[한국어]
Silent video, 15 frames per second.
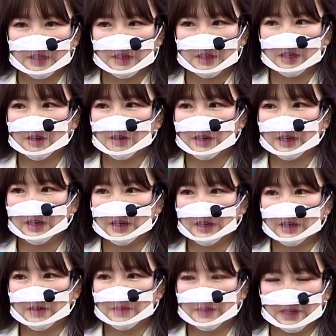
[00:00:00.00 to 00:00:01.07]
이렇게
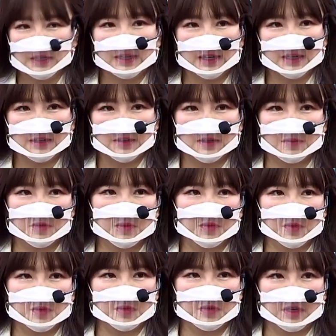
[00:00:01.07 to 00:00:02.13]
매달 네 여러분은
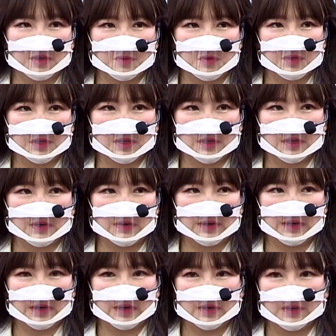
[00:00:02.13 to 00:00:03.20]
모의고사를 보시게 될
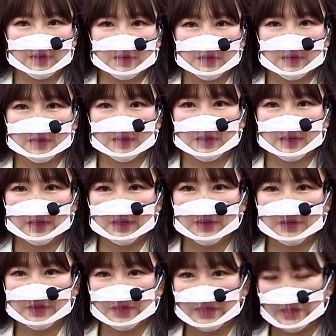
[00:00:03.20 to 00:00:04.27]
거예요. 됐나요?
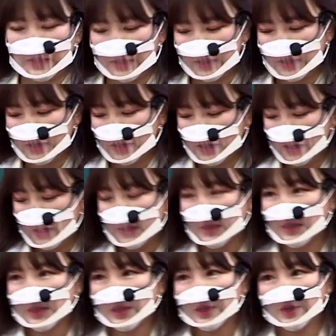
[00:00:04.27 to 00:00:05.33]
네. 자,
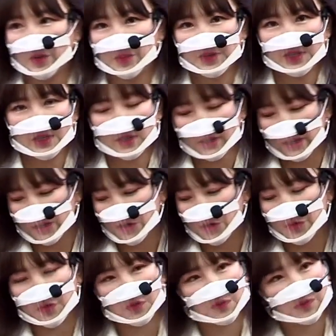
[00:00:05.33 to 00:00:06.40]
잠깐 옆집 갔다가
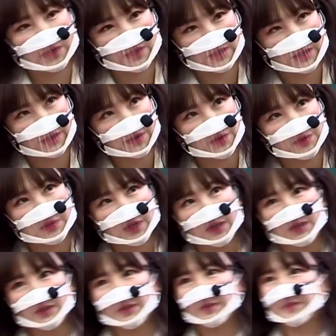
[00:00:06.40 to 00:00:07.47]
저쪽으로 돌아갈게요. 일로 오세요.